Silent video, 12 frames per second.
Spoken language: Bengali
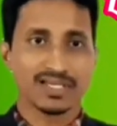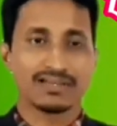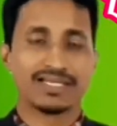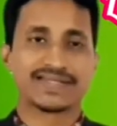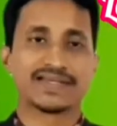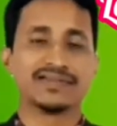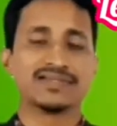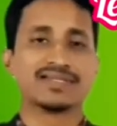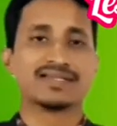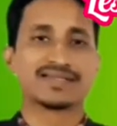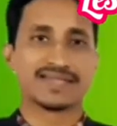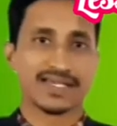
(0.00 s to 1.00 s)
লেসন
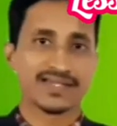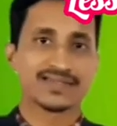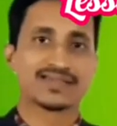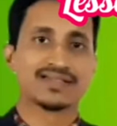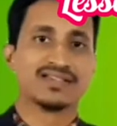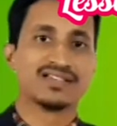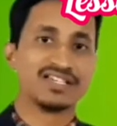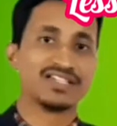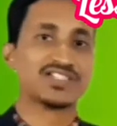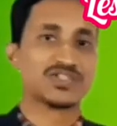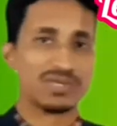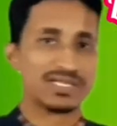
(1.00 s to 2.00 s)
সিক্স ইট
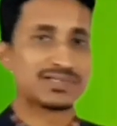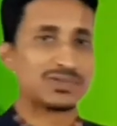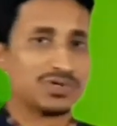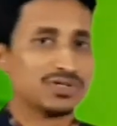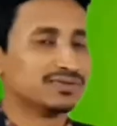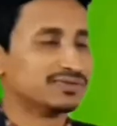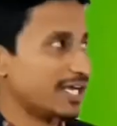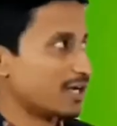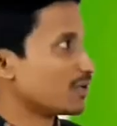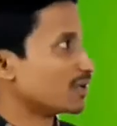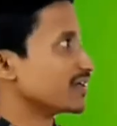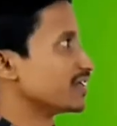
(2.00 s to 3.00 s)
স্মেলস গুড দেখো
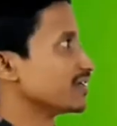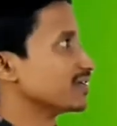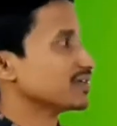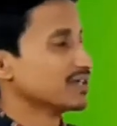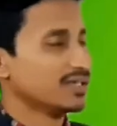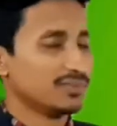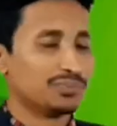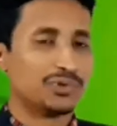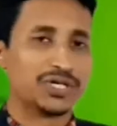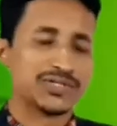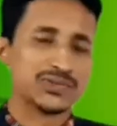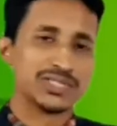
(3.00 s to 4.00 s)
অলরেডি
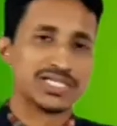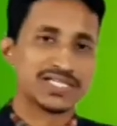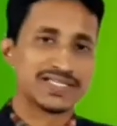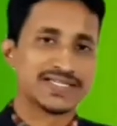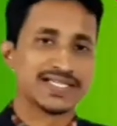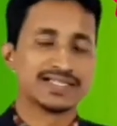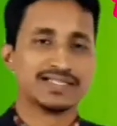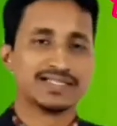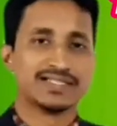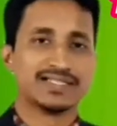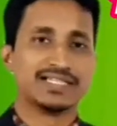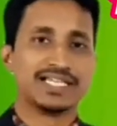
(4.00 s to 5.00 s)
বোর্ডে চলে এসেছে
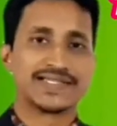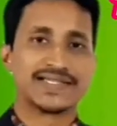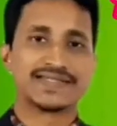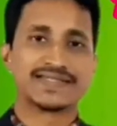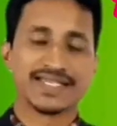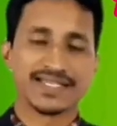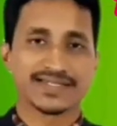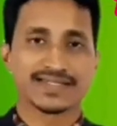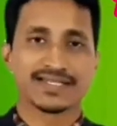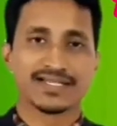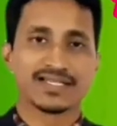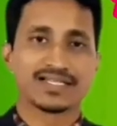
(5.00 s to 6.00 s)
লেসন সিক্স
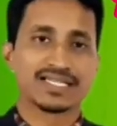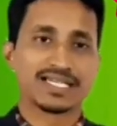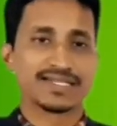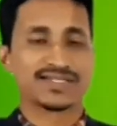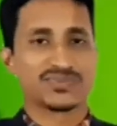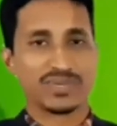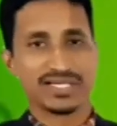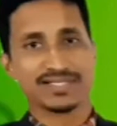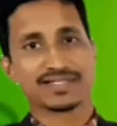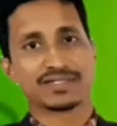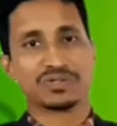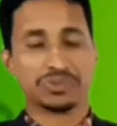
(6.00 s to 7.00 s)
ইট স্মেলস
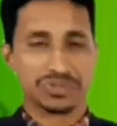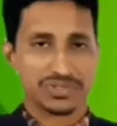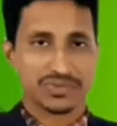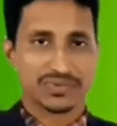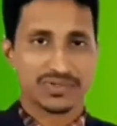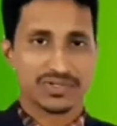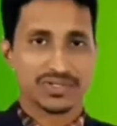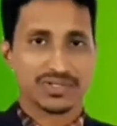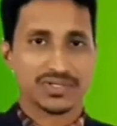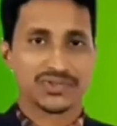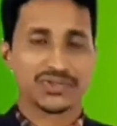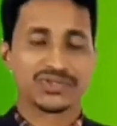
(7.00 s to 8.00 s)
গুড
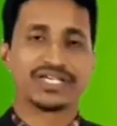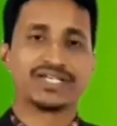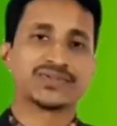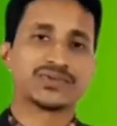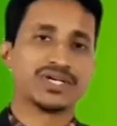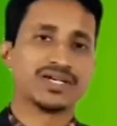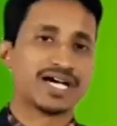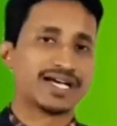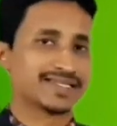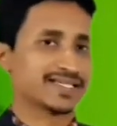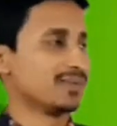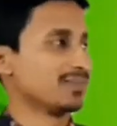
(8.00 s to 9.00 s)
সো ডিয়ার স্টুডেন্ট
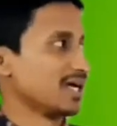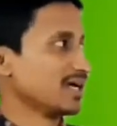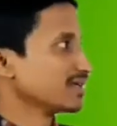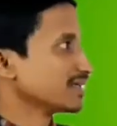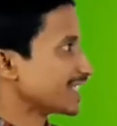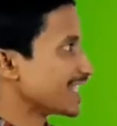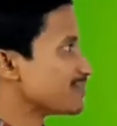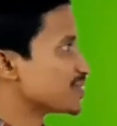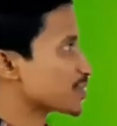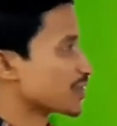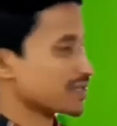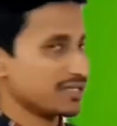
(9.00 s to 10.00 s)
আজকে আমরা এই
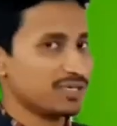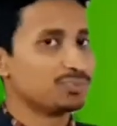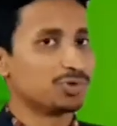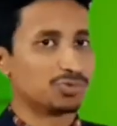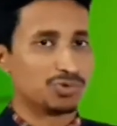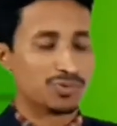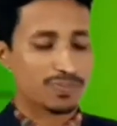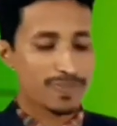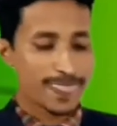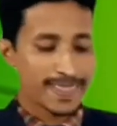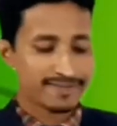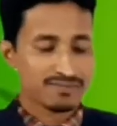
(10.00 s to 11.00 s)
বিষয়টা নিয়ে পড়ব
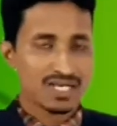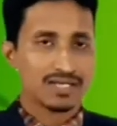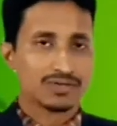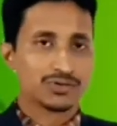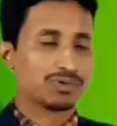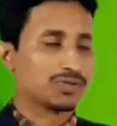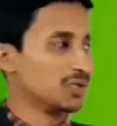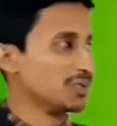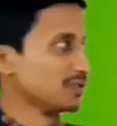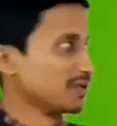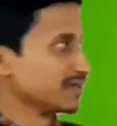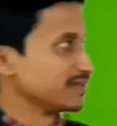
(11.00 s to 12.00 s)
তোমরা ছবিতে
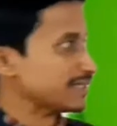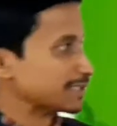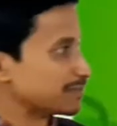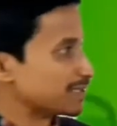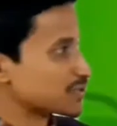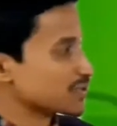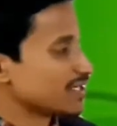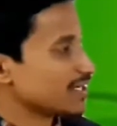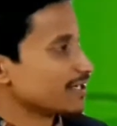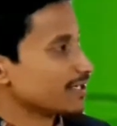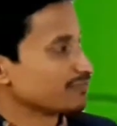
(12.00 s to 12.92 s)
অলরেডি দেখতে পাচ্ছ এখানে